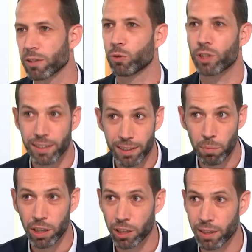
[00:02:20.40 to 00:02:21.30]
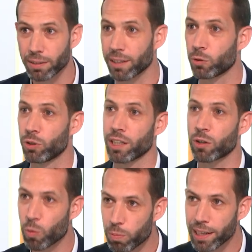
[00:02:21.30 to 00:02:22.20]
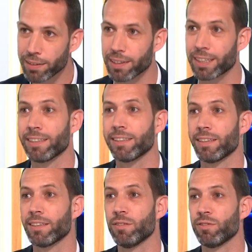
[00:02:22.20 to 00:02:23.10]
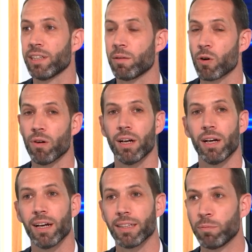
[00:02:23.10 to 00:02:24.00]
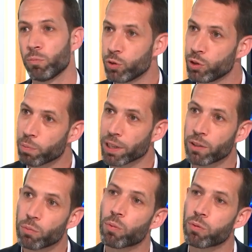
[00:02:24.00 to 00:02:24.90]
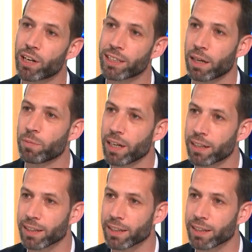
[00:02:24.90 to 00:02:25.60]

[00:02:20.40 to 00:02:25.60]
pas un sujet simple à gérer, c'est un sujet complexe et qui nécessite finalement plusieurs personnes pour pouvoir être amené